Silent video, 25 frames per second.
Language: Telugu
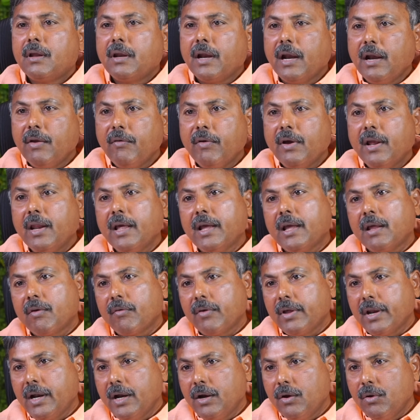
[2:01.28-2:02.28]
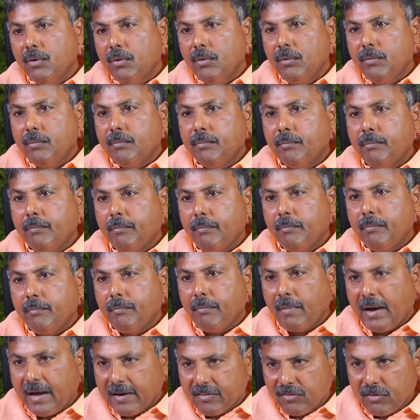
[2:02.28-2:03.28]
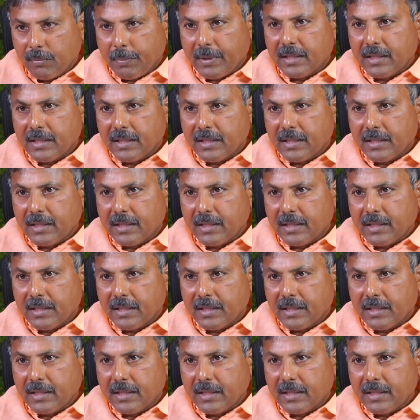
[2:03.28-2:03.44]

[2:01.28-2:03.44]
రెండు వేల ఇరవై రెండు మార్చి